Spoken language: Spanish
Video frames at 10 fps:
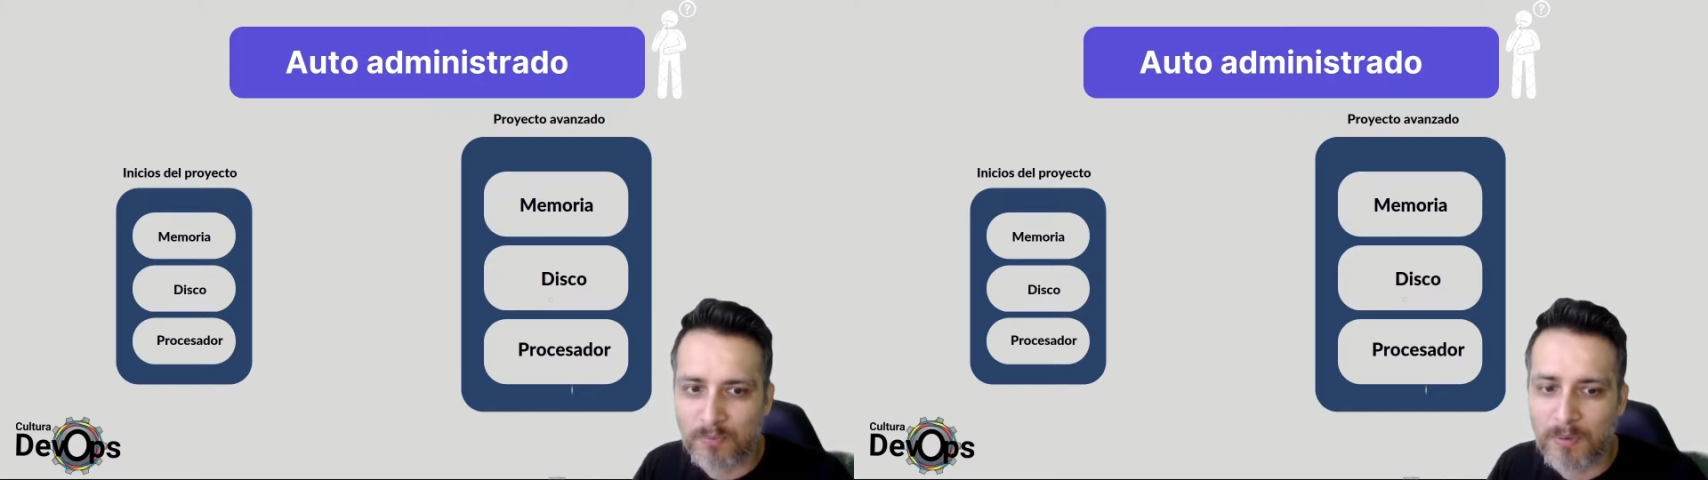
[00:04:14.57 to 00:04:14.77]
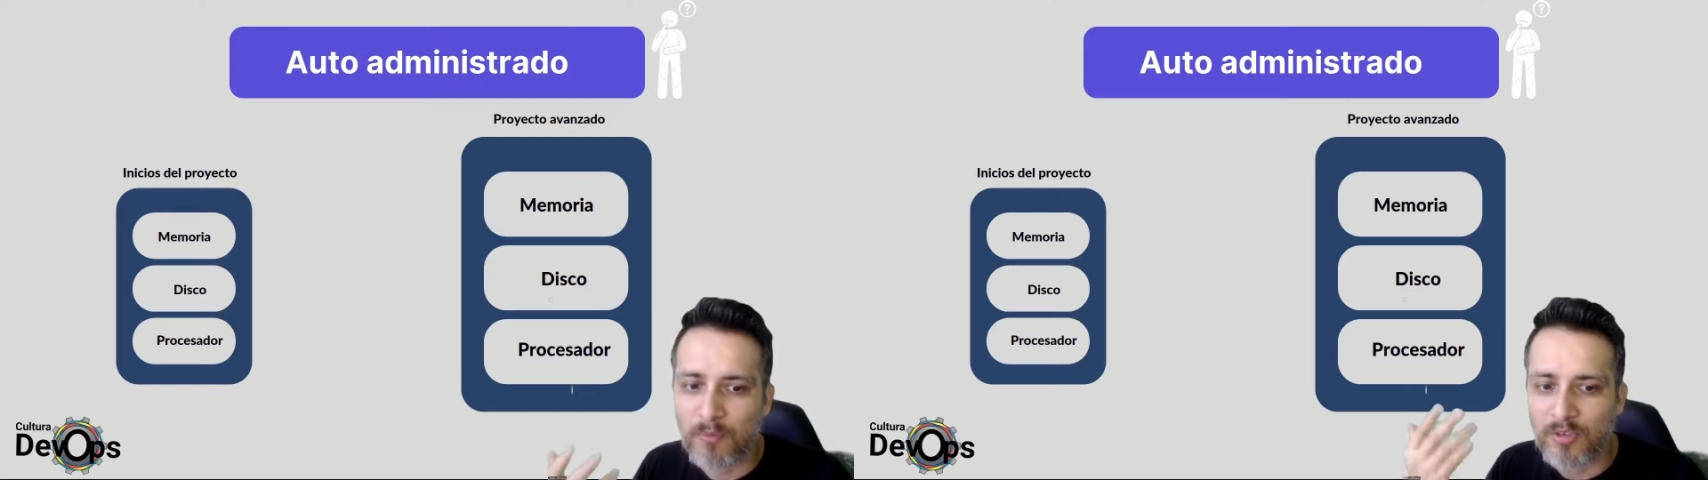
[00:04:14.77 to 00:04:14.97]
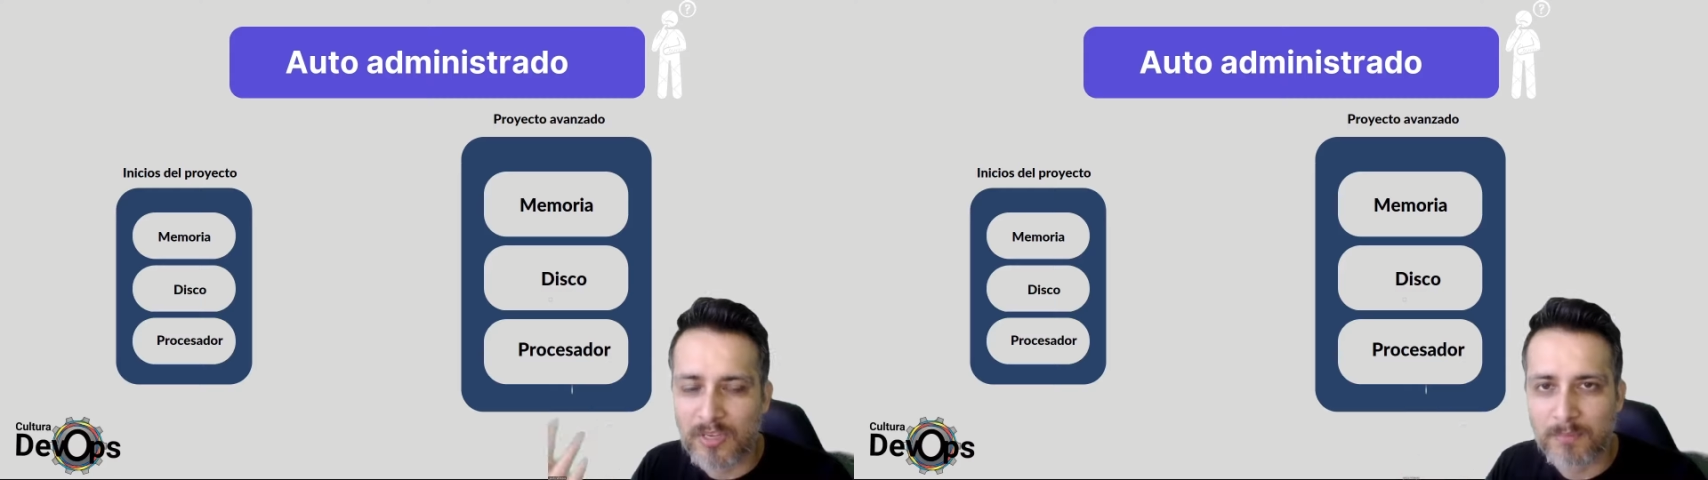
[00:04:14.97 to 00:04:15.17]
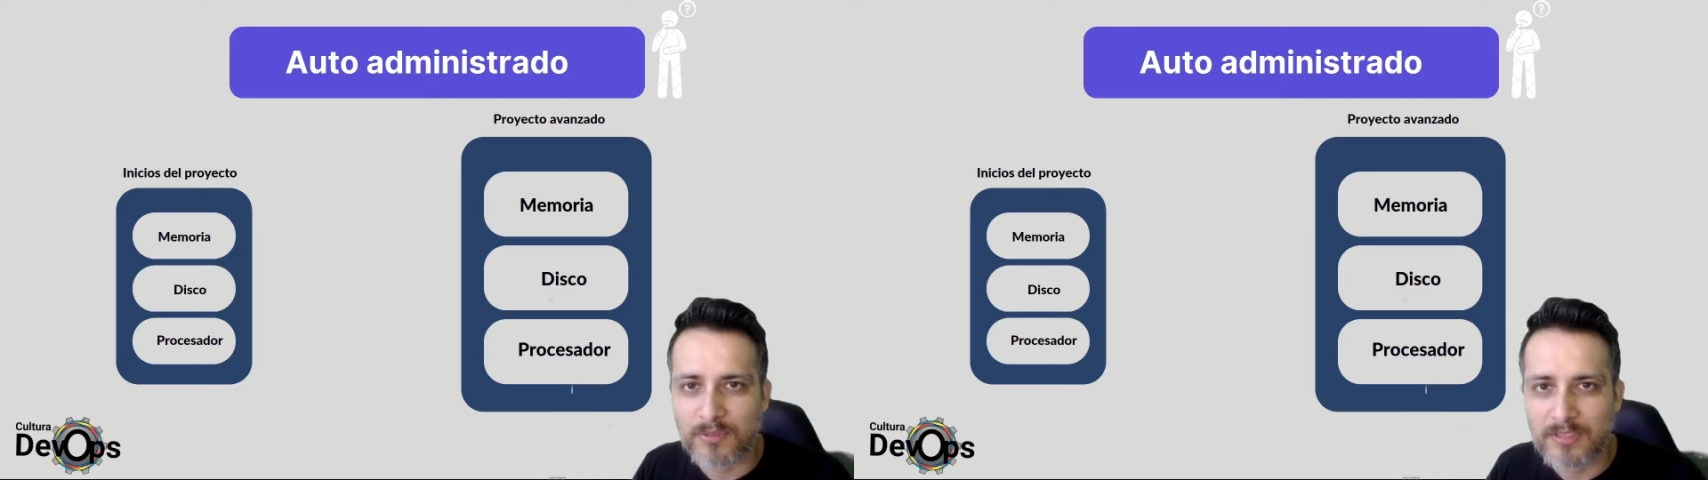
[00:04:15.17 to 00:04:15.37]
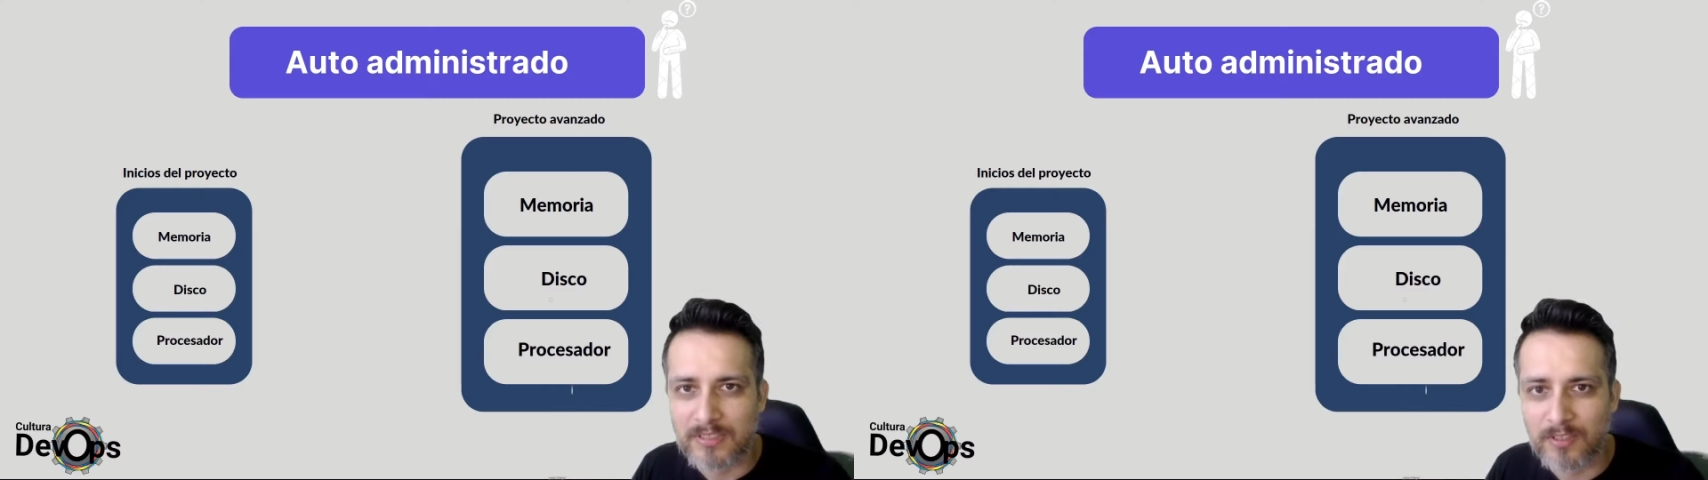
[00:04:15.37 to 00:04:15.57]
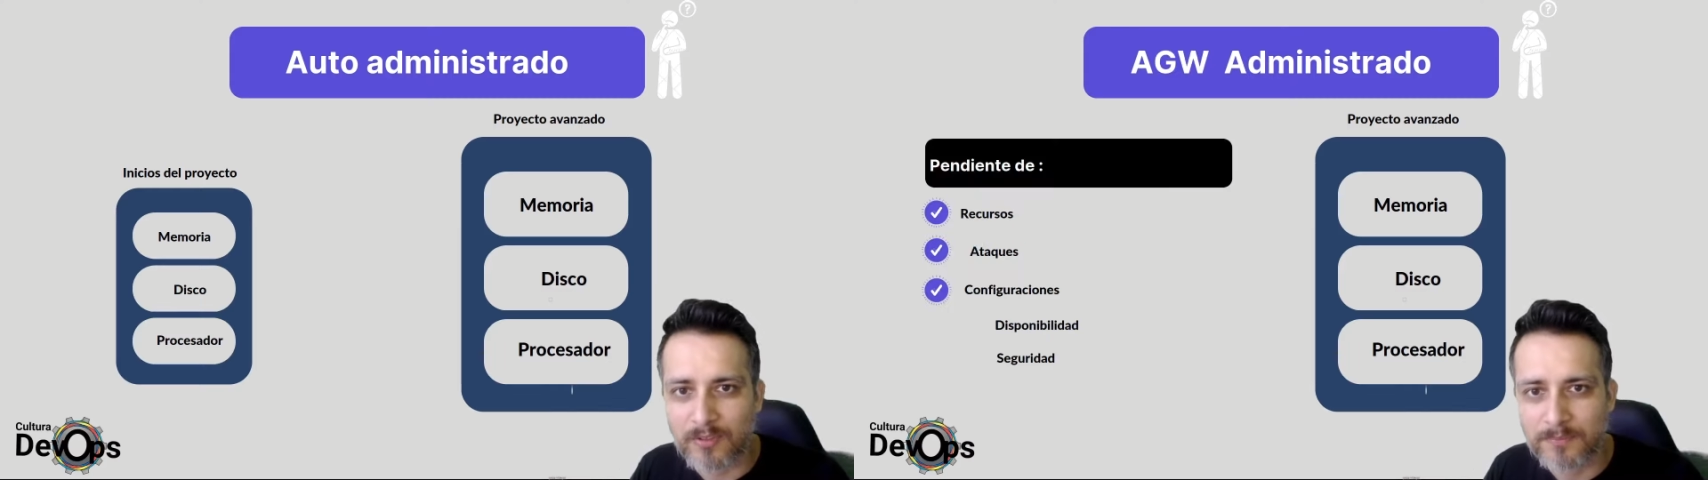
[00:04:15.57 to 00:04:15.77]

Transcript: memoria y procesador.